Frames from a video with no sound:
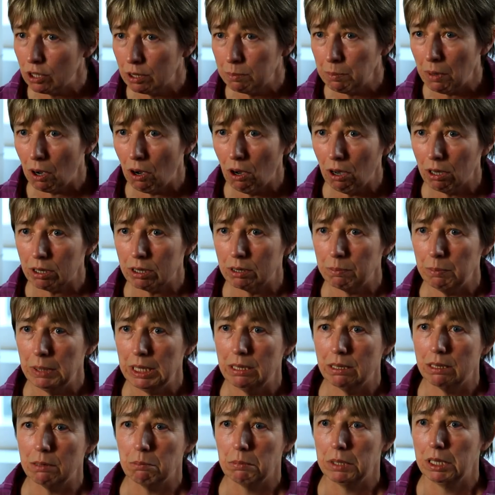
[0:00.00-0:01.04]
gemacht,
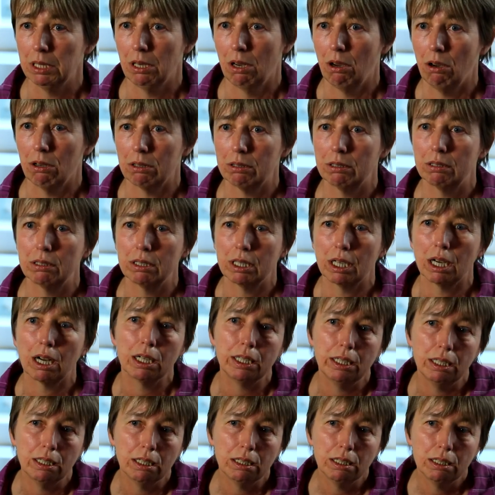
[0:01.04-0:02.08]
mit einer Art ein
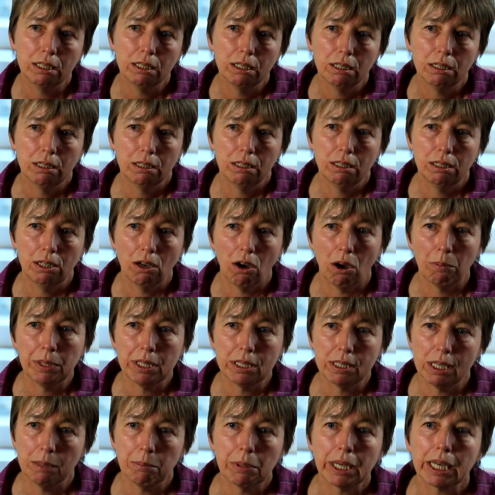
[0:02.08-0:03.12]
bisschen ja,
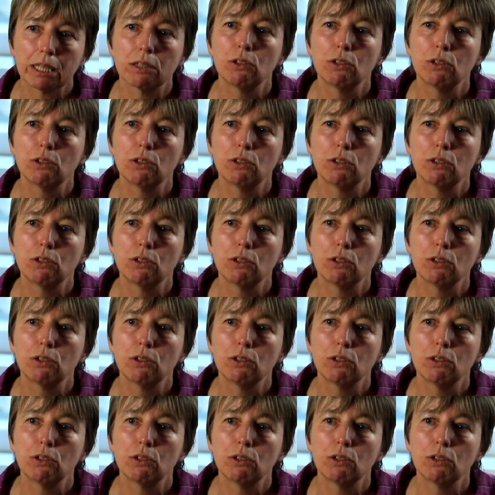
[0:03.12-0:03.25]
mit ziemlich